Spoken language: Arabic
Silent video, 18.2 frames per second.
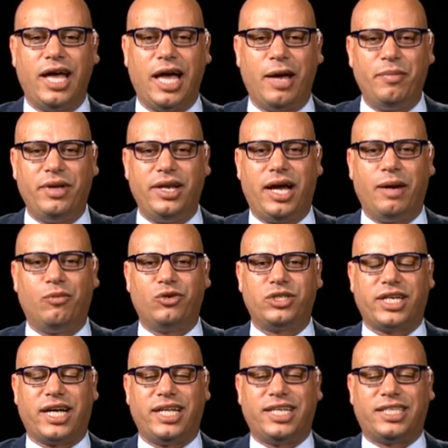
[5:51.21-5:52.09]
امين عام
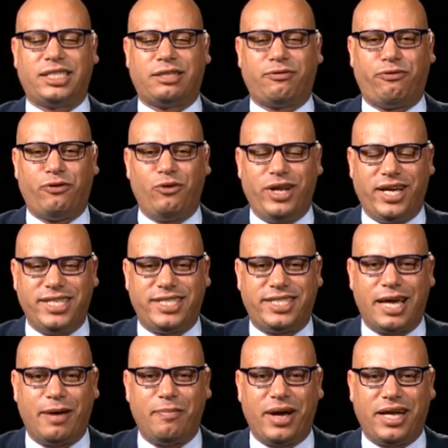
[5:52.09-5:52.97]
واش غادي تصفوا
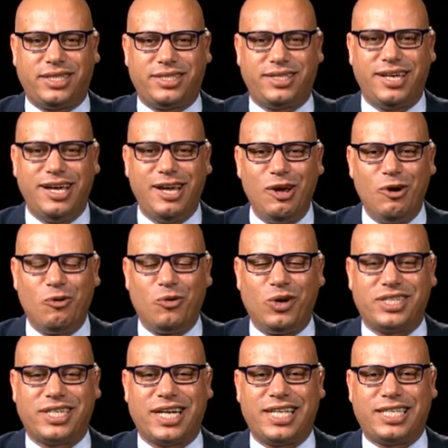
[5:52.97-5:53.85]
الحسابات
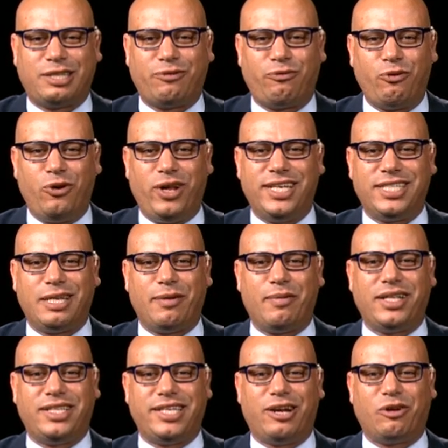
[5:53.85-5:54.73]
واش غادي تصفوا
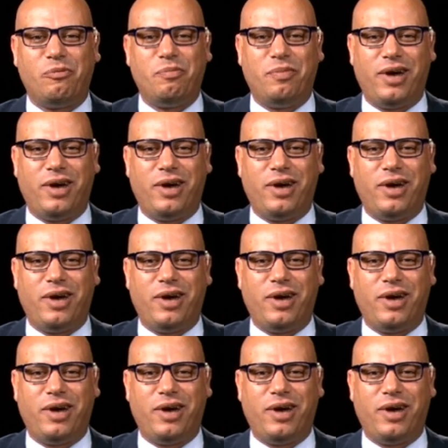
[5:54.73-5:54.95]
الحسابات ديالكم